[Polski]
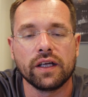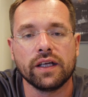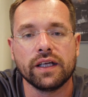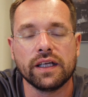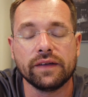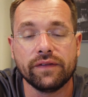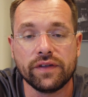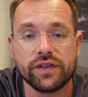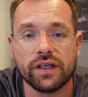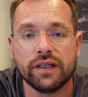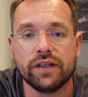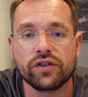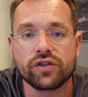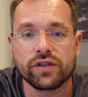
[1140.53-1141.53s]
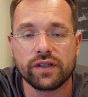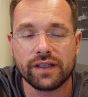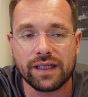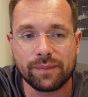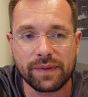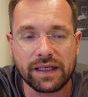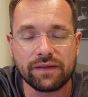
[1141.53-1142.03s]
e, widzieli, że
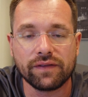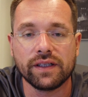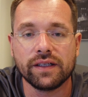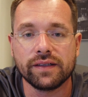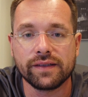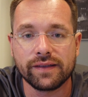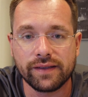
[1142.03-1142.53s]
naprawdę